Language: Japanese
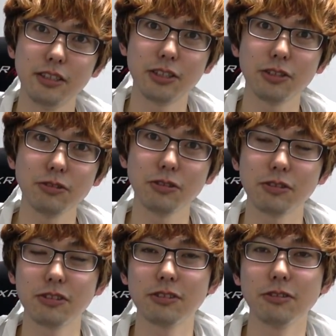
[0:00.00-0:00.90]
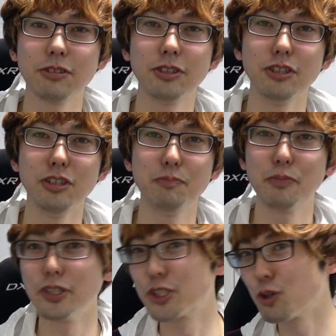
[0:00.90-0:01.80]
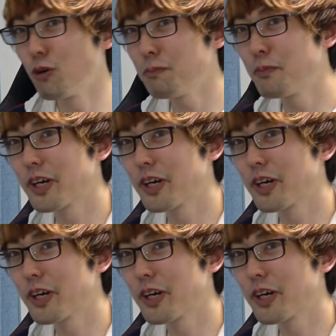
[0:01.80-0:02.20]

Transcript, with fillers: ちょっと古いっぽい、昭和っ